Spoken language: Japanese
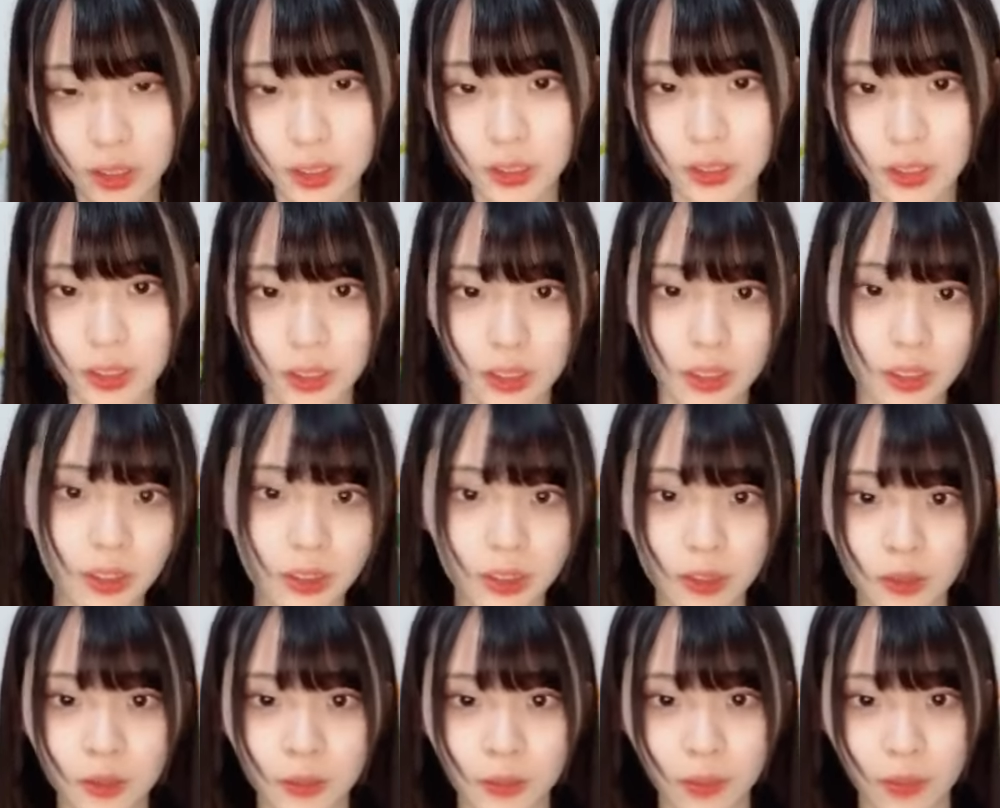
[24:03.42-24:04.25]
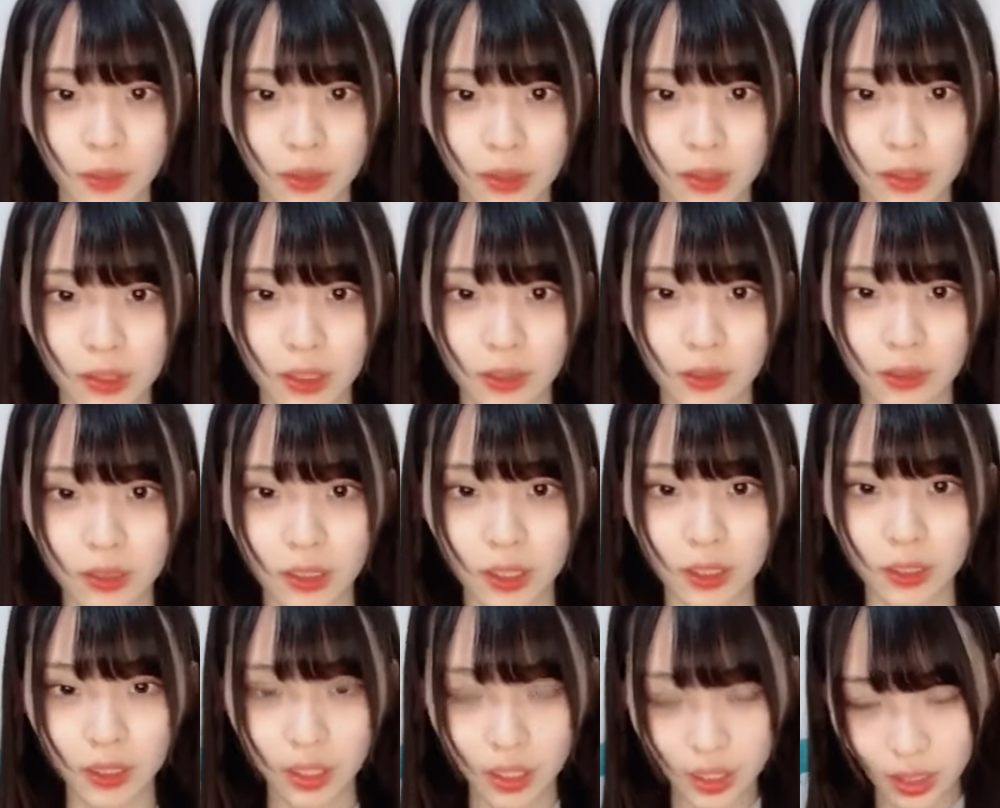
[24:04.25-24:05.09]
かりさんありがとう使わ
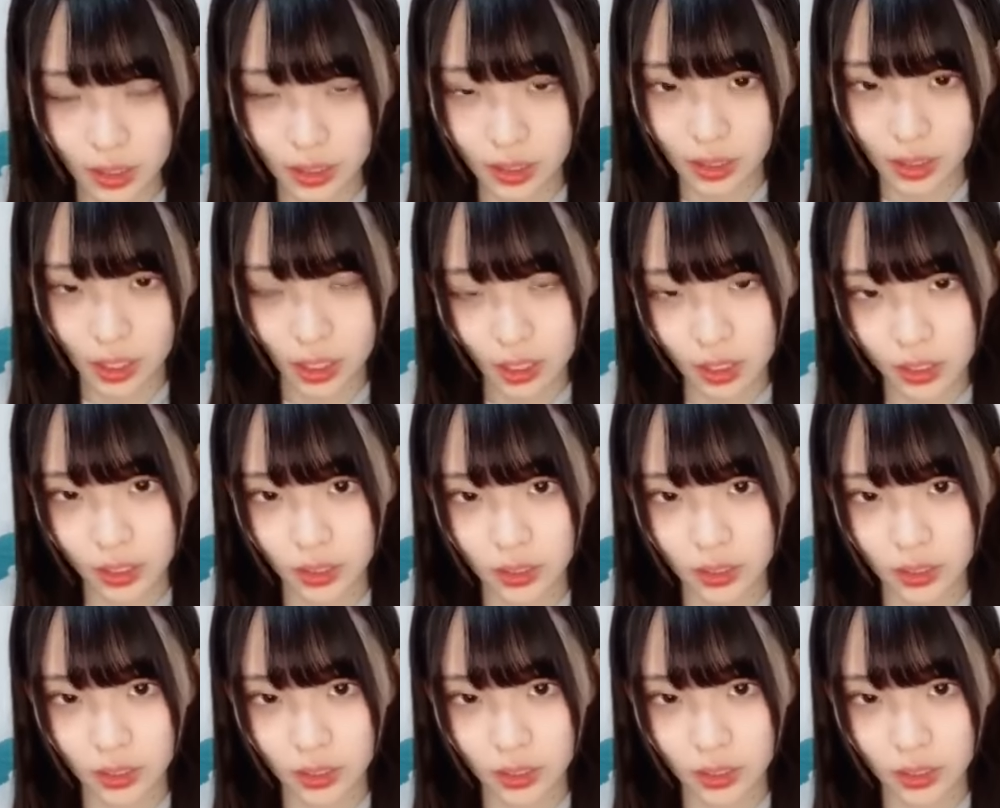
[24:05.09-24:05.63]
ないえあれ